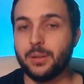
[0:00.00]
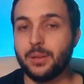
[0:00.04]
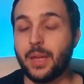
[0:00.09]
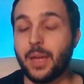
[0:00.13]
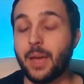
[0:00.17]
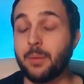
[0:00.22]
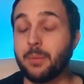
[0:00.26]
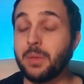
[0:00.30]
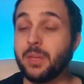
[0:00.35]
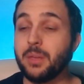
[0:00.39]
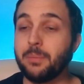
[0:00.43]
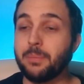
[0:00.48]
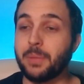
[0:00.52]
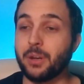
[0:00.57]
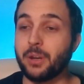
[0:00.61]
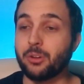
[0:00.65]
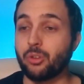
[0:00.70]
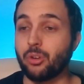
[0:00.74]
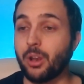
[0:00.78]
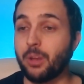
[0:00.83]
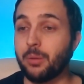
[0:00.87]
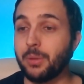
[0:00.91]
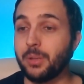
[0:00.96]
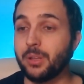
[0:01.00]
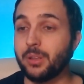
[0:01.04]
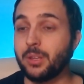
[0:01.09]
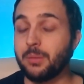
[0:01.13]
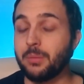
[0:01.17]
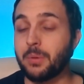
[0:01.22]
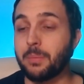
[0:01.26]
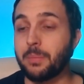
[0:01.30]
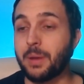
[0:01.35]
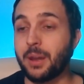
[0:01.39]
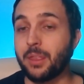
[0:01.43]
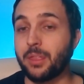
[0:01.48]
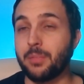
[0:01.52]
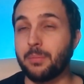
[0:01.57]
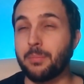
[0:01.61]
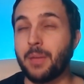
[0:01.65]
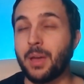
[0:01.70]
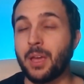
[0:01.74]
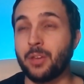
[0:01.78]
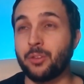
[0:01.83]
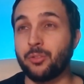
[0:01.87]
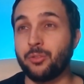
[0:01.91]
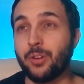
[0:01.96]
A mí personalmente me parece
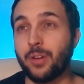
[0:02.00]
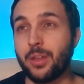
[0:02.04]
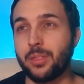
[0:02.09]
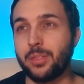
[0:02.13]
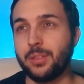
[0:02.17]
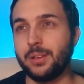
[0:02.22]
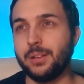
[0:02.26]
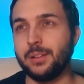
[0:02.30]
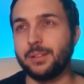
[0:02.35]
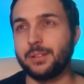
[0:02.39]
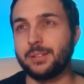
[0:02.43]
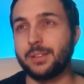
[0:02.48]
más fácil